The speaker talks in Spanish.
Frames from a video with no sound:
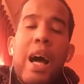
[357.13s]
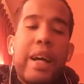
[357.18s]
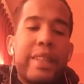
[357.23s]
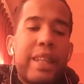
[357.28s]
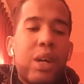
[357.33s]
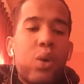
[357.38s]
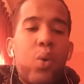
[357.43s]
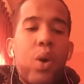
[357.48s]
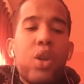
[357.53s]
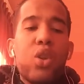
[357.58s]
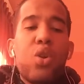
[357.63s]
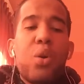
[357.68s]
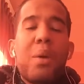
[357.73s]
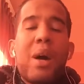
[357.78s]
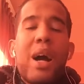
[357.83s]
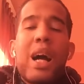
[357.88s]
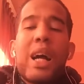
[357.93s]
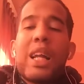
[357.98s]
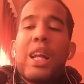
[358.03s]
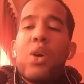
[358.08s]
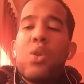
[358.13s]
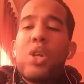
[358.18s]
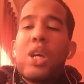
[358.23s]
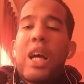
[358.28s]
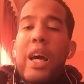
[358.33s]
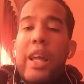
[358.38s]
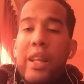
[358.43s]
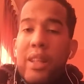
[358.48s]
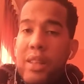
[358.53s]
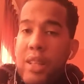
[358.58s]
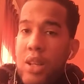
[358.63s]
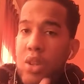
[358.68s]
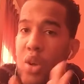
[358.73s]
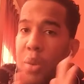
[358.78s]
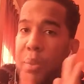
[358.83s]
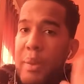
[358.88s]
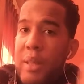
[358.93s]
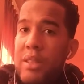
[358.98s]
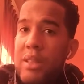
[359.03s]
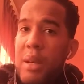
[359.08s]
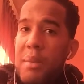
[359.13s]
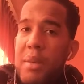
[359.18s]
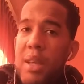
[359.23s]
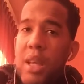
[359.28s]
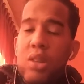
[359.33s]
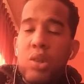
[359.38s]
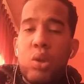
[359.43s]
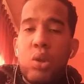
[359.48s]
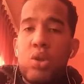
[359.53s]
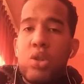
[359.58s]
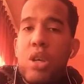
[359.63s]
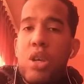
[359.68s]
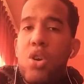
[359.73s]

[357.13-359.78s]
¿hasta cuándo van a caudicar entre dos pensamientos?